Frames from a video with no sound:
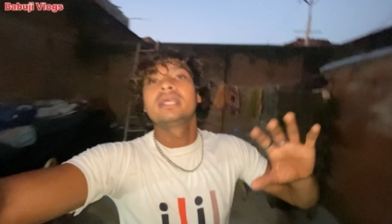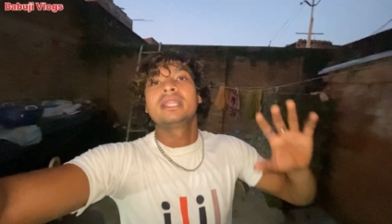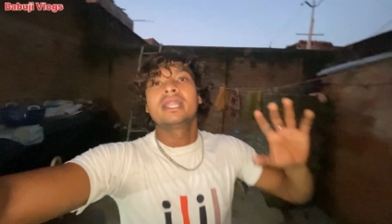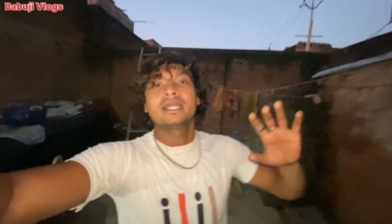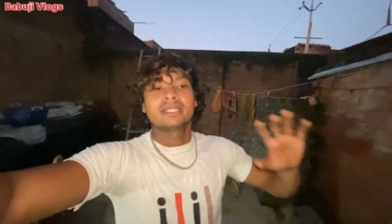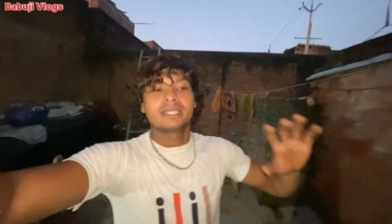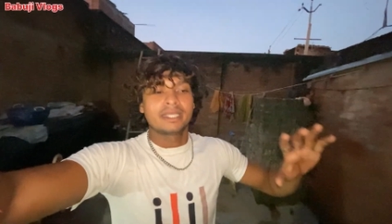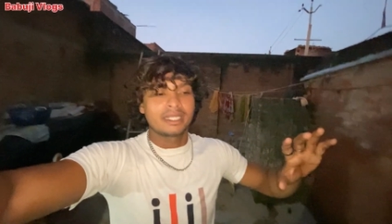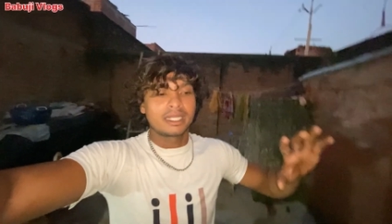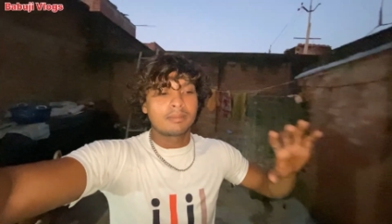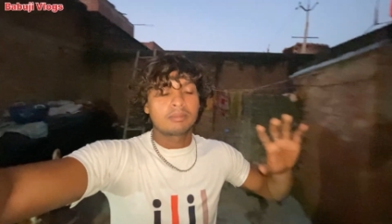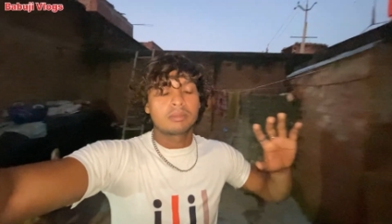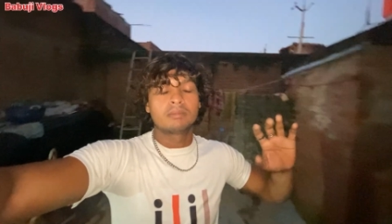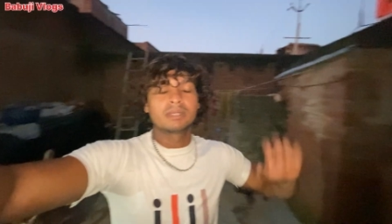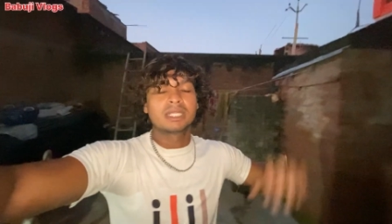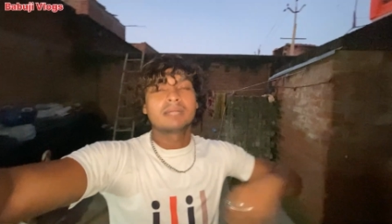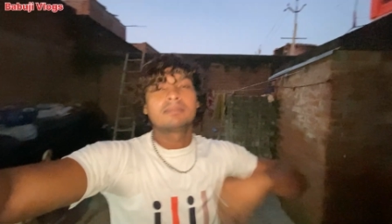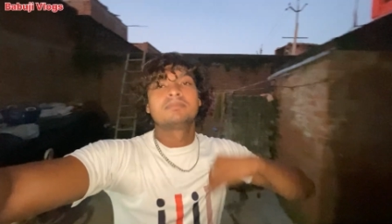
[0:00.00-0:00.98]
ला
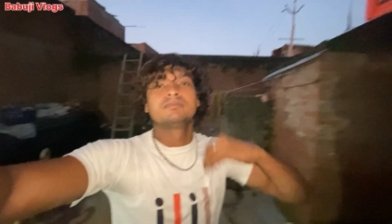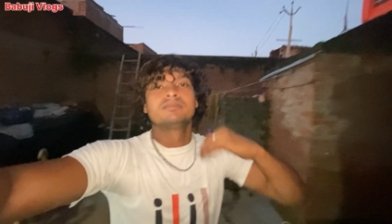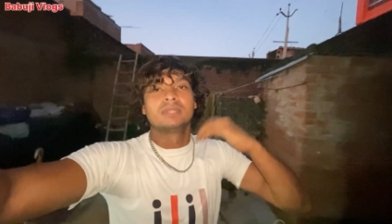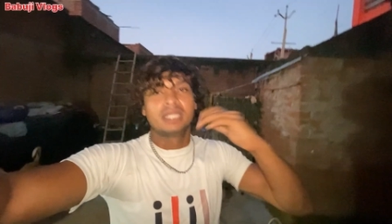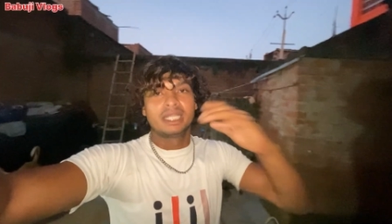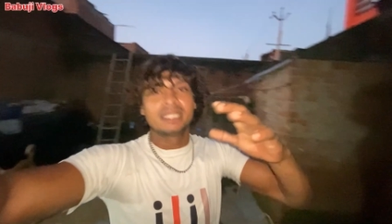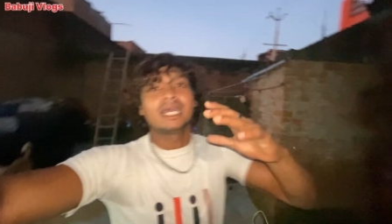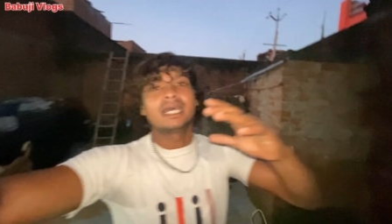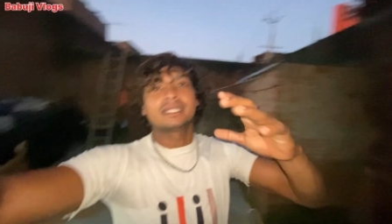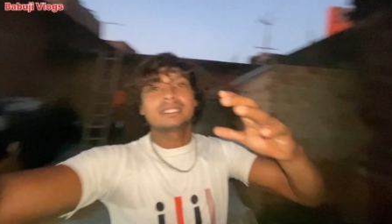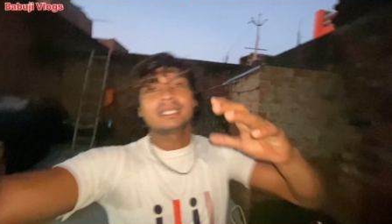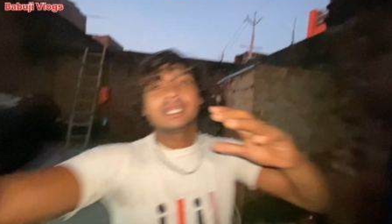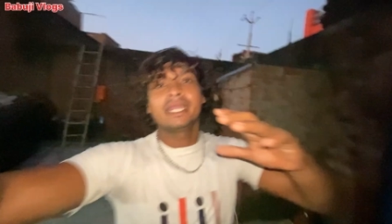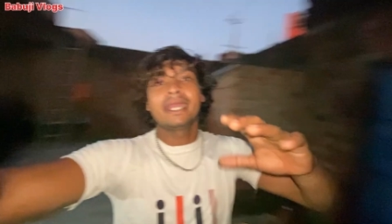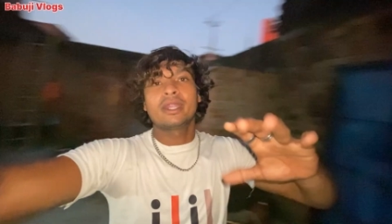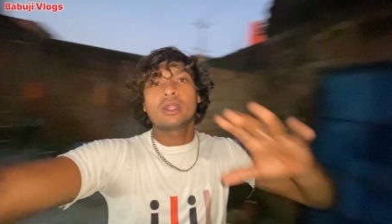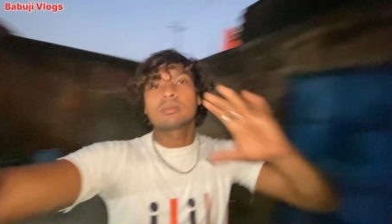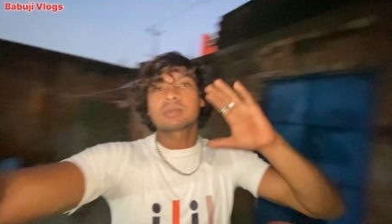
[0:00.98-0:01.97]
मतलब ले जाते
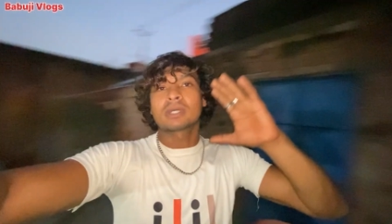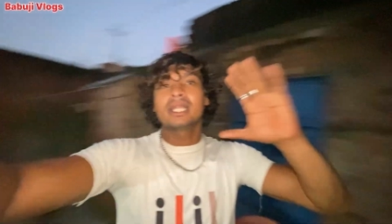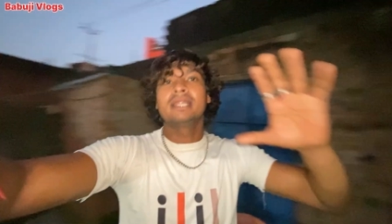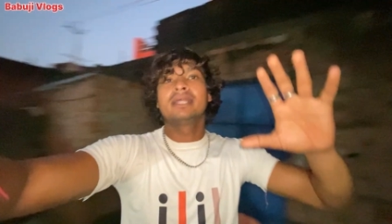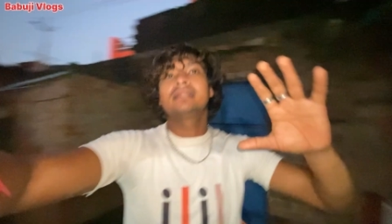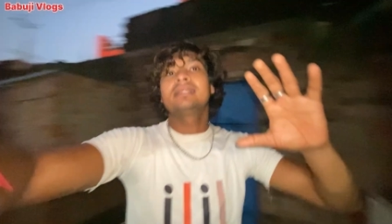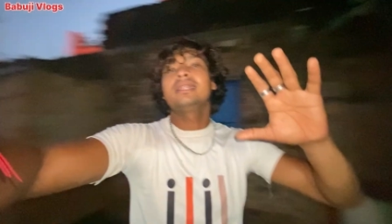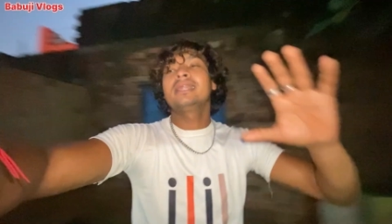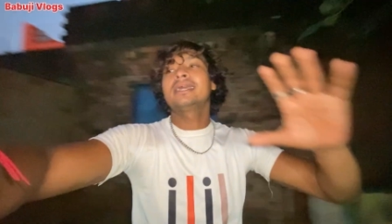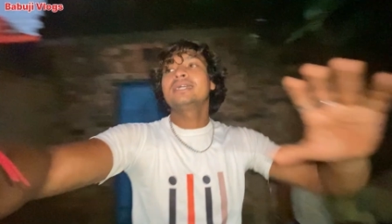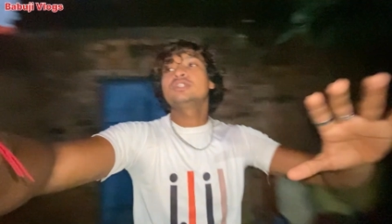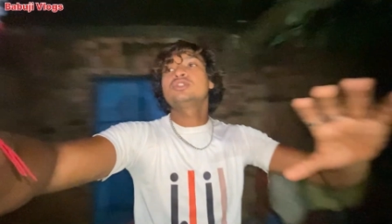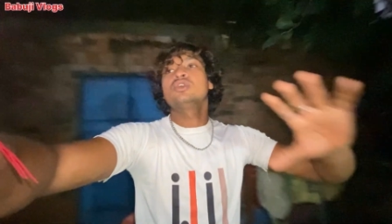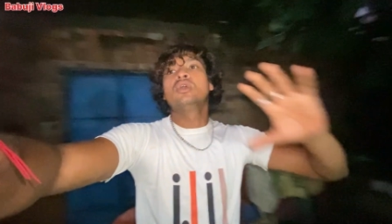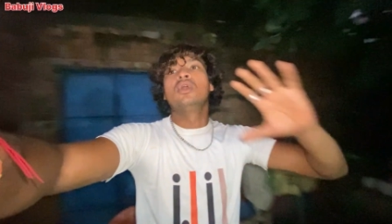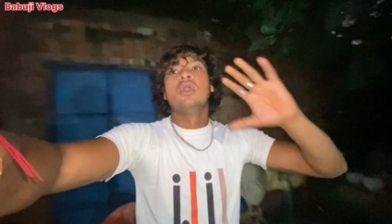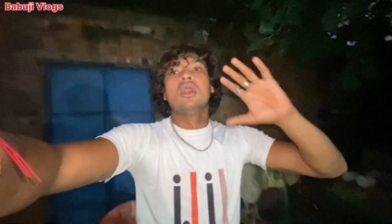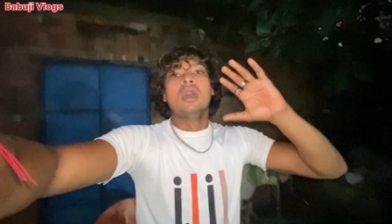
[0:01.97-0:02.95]
हैं एडोप्ट कर लेते हैं लेकिन
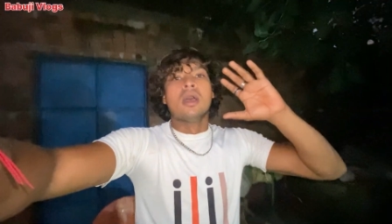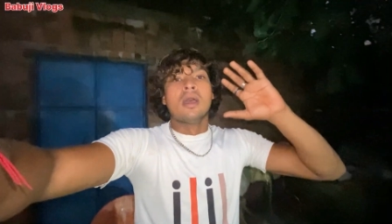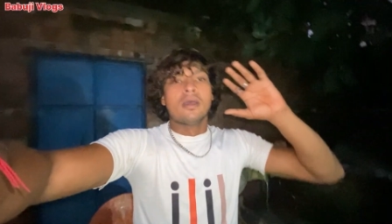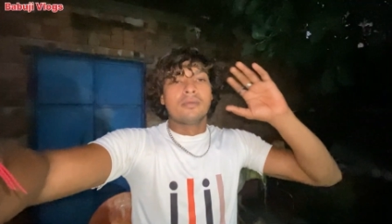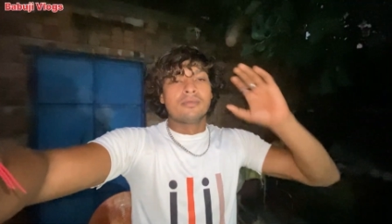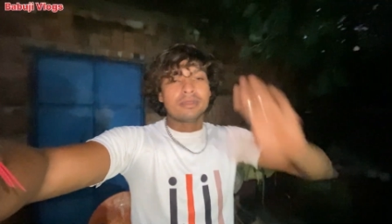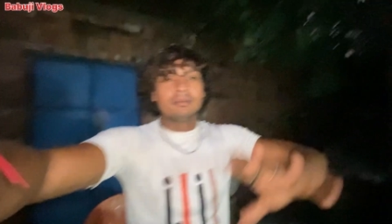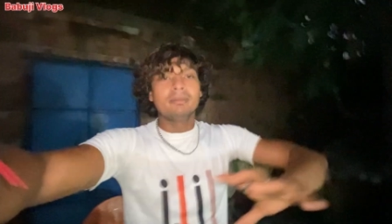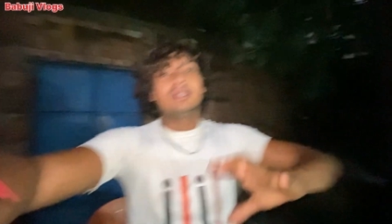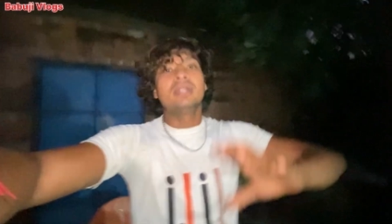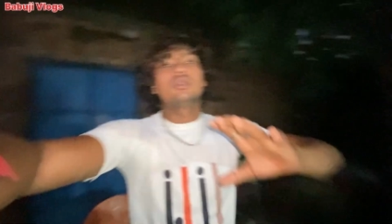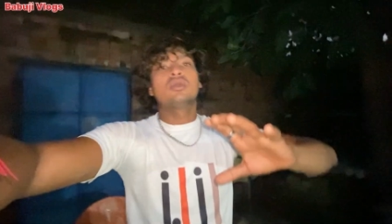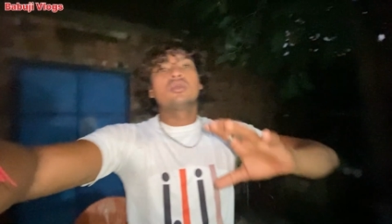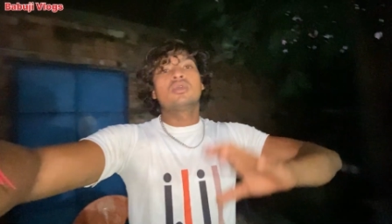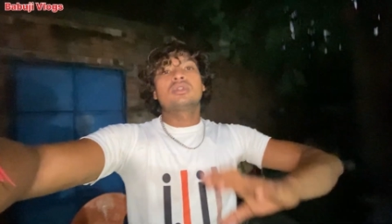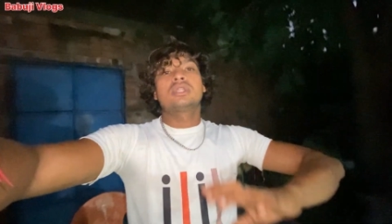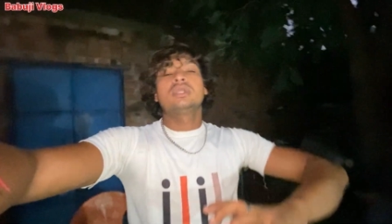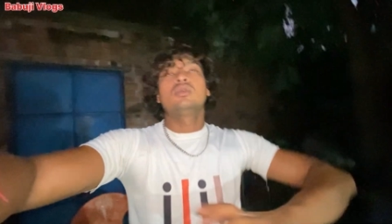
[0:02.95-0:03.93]
जो फीमेल
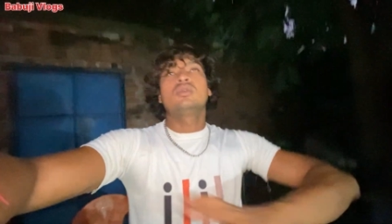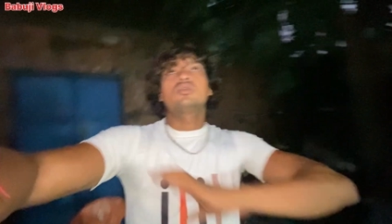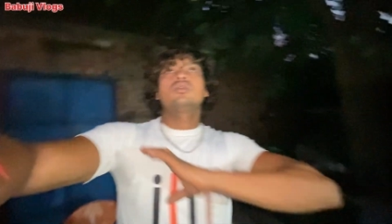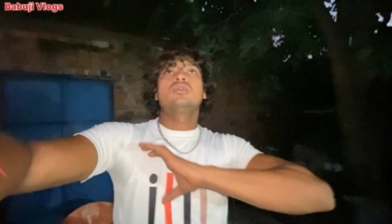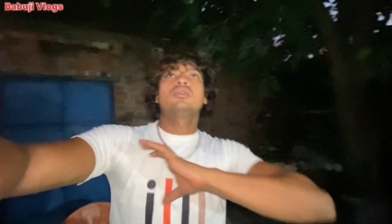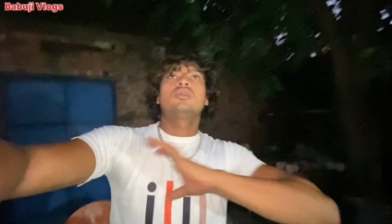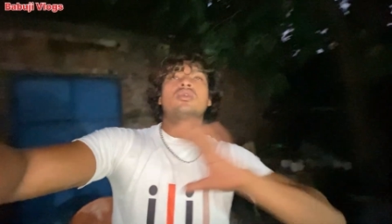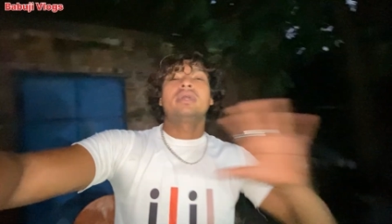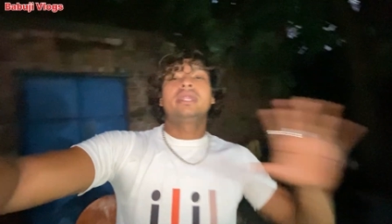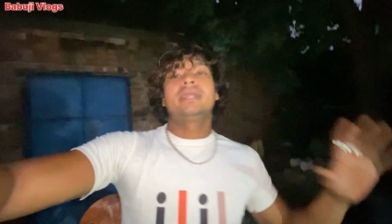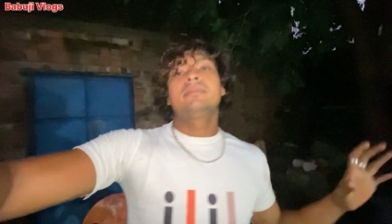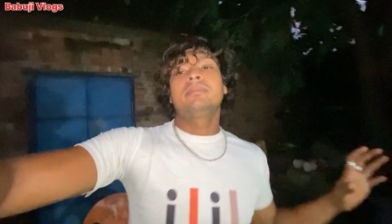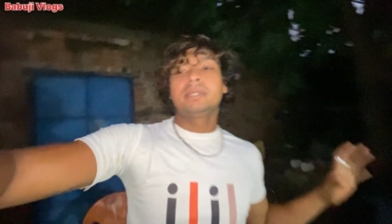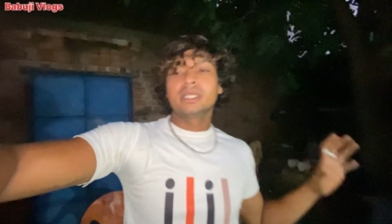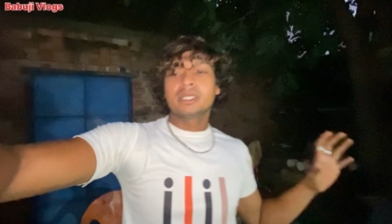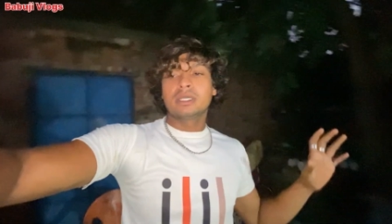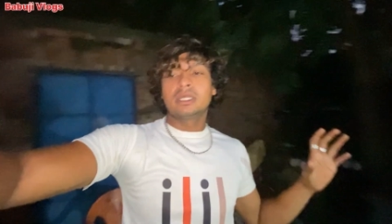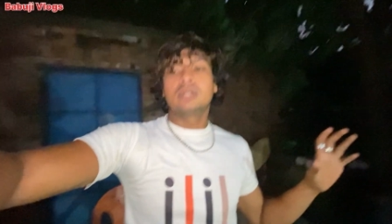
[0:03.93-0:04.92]
लोग होते हैं उनको लोग
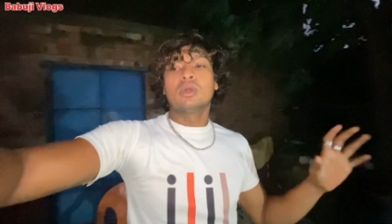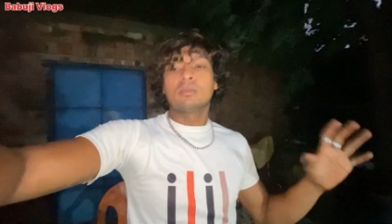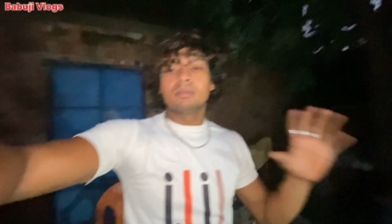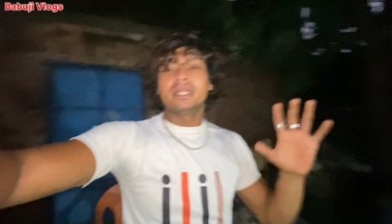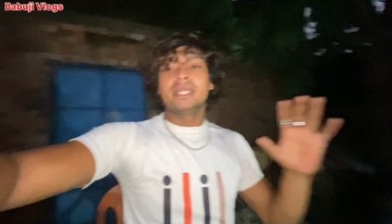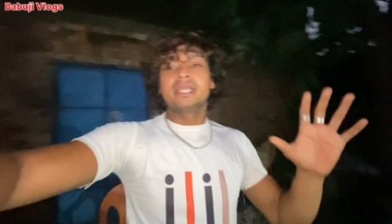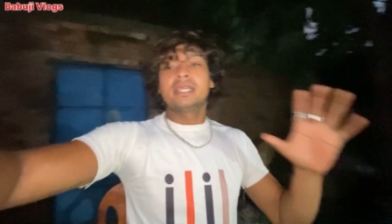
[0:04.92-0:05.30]
एडोप्ट नहीं नहीं